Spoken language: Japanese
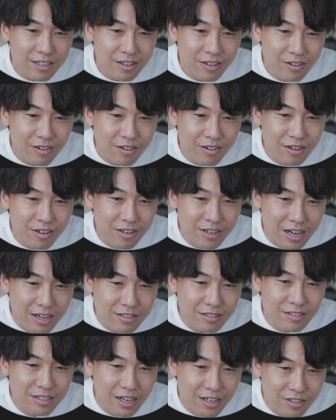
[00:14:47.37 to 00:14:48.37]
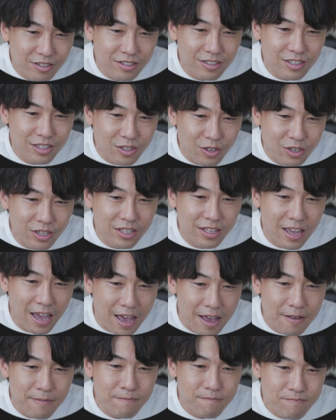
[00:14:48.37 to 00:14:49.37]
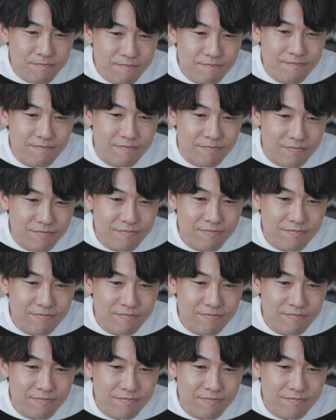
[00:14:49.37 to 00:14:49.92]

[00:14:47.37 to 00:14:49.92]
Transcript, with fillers: あカクカクっときてうん